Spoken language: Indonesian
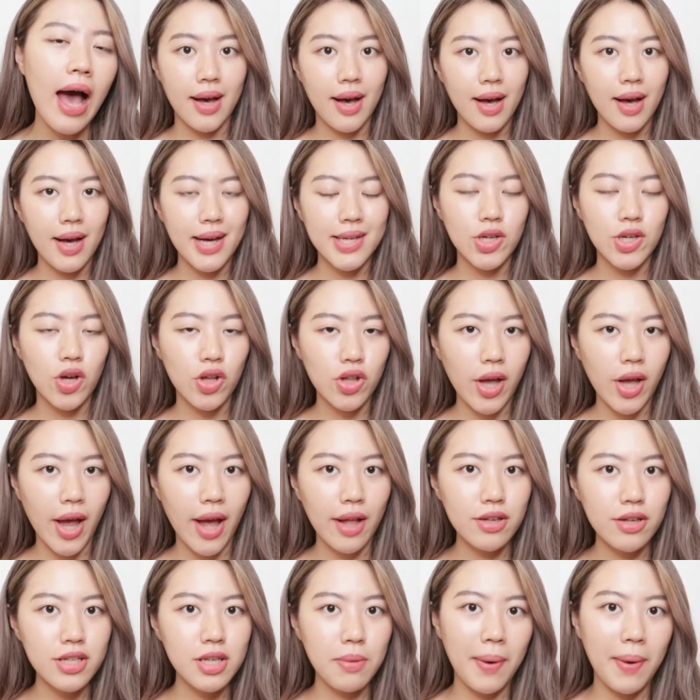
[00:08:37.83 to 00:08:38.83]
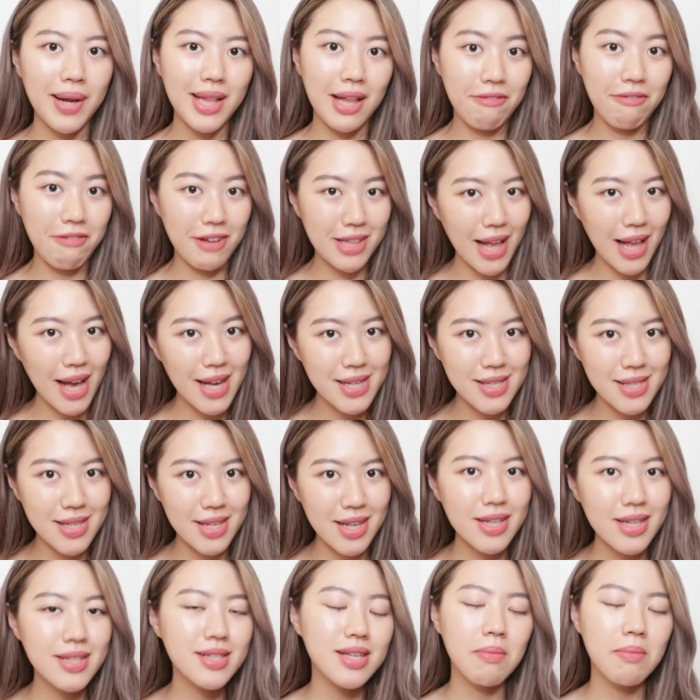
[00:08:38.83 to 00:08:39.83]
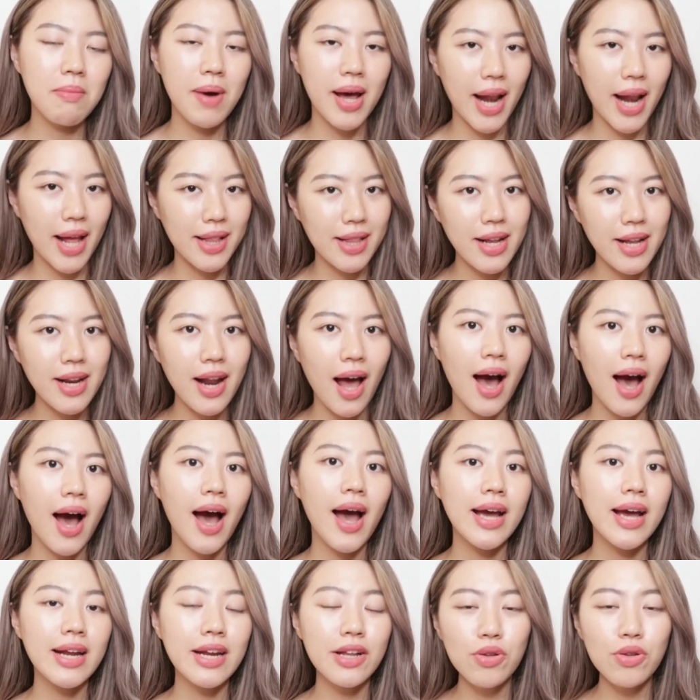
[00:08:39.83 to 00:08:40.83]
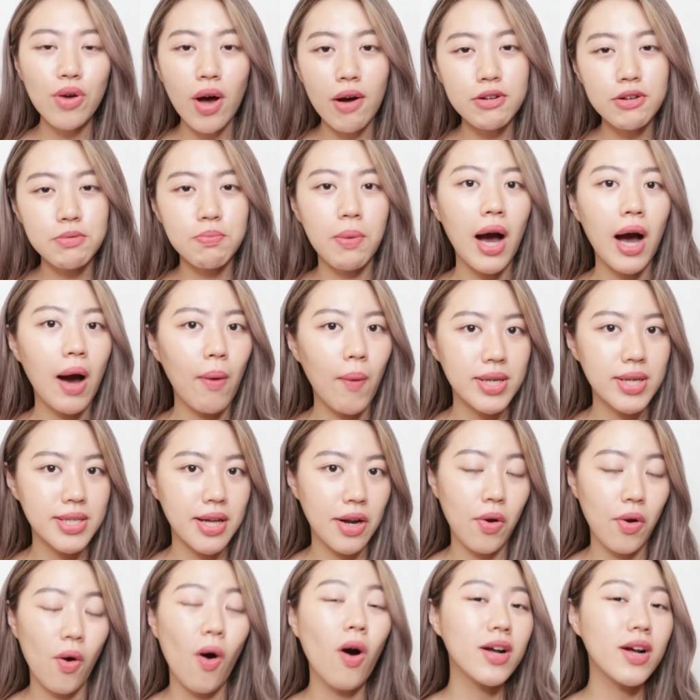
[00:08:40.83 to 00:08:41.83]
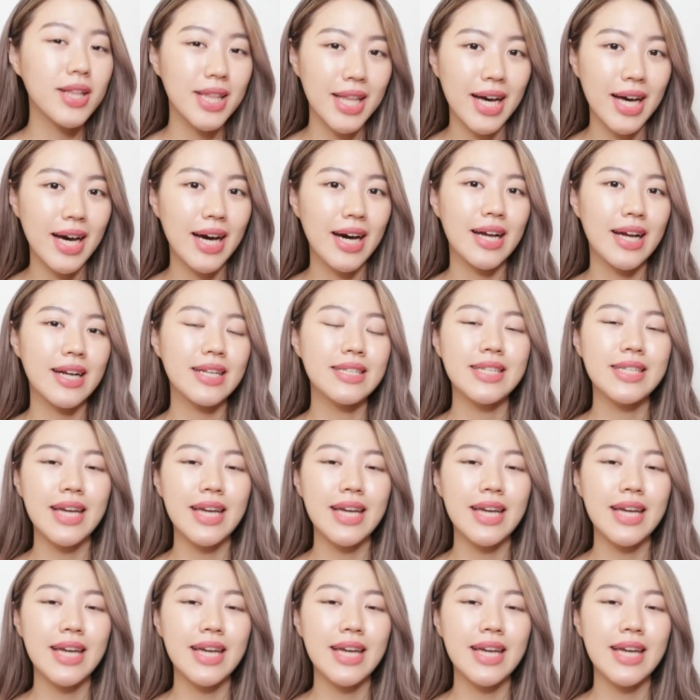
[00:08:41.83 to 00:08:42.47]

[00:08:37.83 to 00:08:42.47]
E, contohnya itu seperti Vitasit sama Retin A. Ini tuh harus pengawasan dokter.